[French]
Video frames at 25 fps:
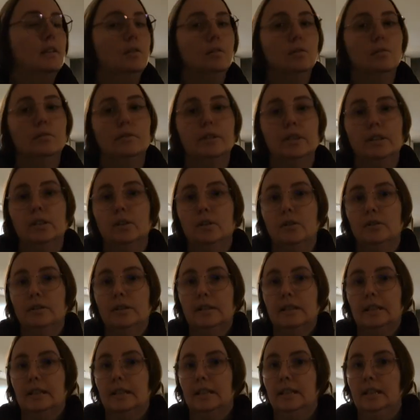on vient de
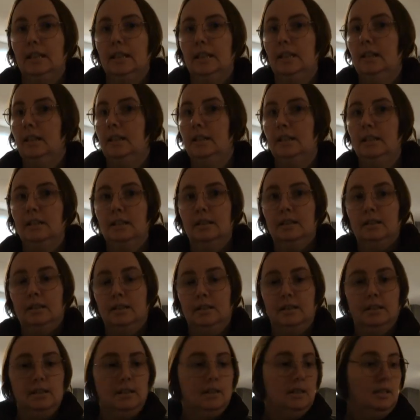rentrer.
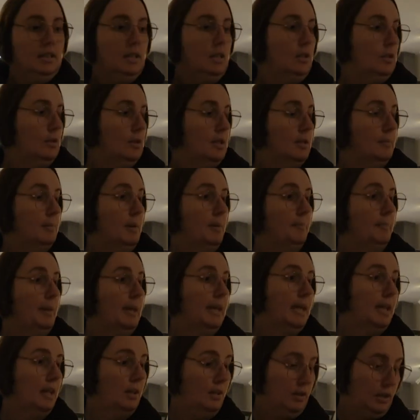Je sais même
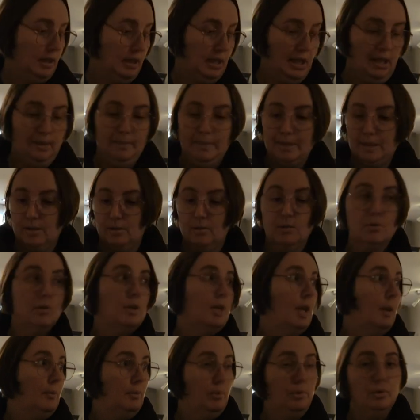pas quelle heure il est parce qu'il
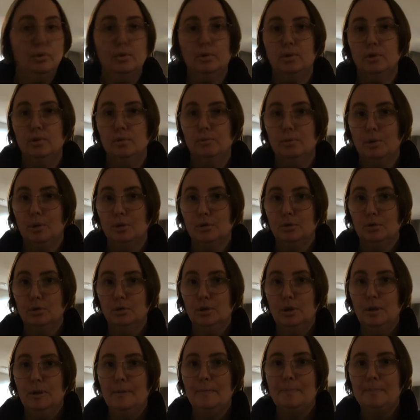n'y a plus aucune
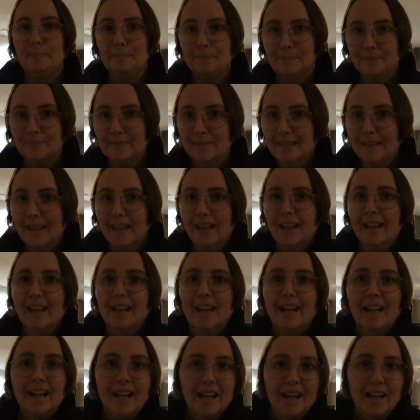pendule.
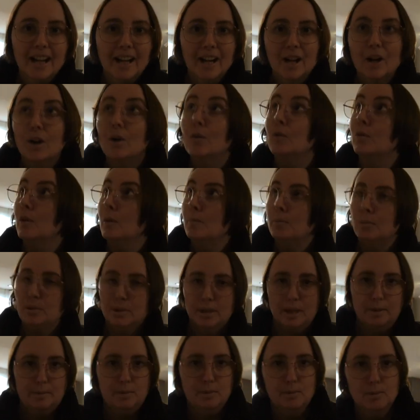On voit
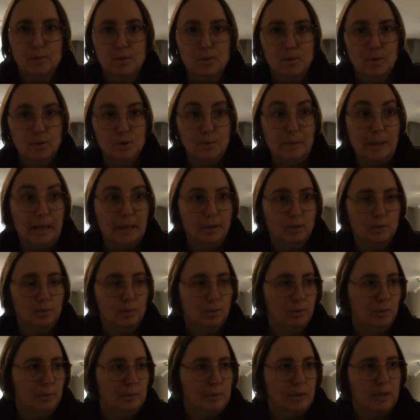il n'y a plus beaucoup de lumière non
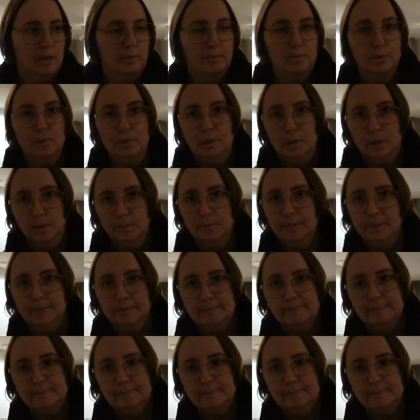plus parce qu'il n'y a plus de lampe.